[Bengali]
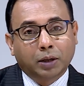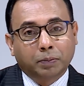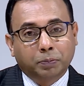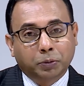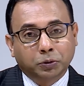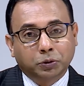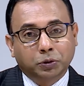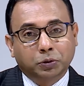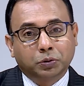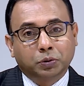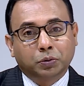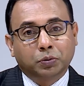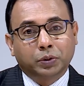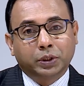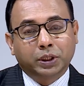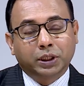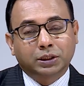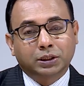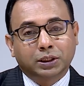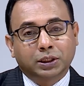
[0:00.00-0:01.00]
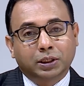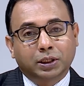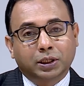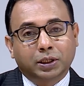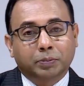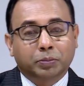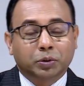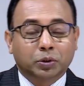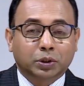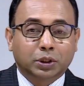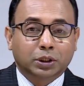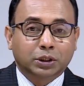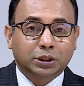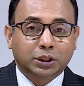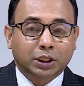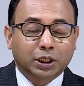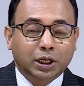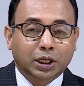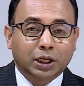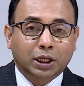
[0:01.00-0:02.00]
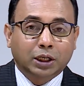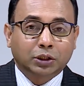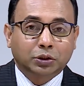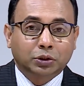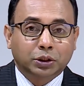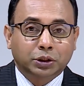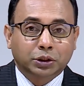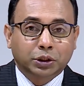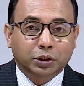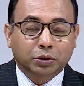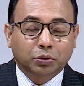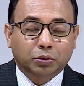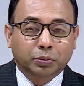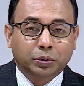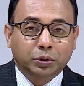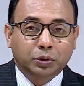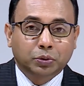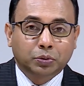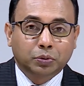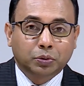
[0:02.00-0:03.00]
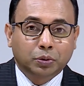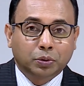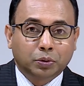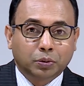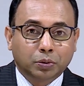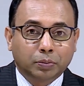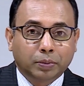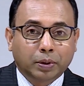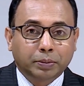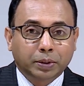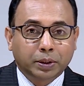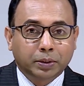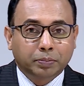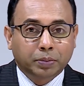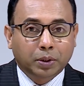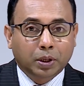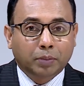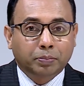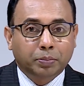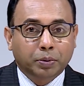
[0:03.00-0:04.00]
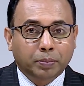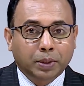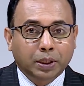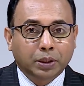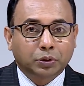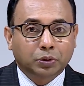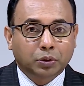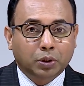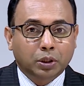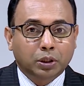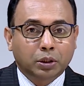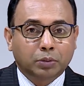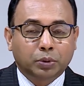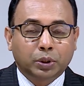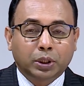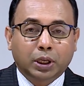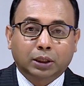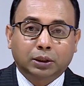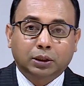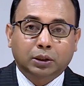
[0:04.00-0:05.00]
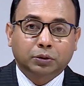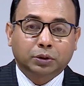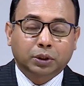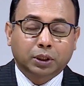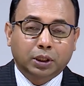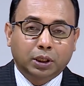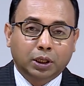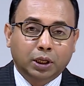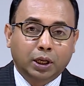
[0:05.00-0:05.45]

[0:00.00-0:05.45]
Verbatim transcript: পর্যন্ত গড়িয়েছে এবং সেখানে আসলে সেই অভিযোগগুলো কোনোভাবেই প্রমাণিত হয়নি বলে আদালতের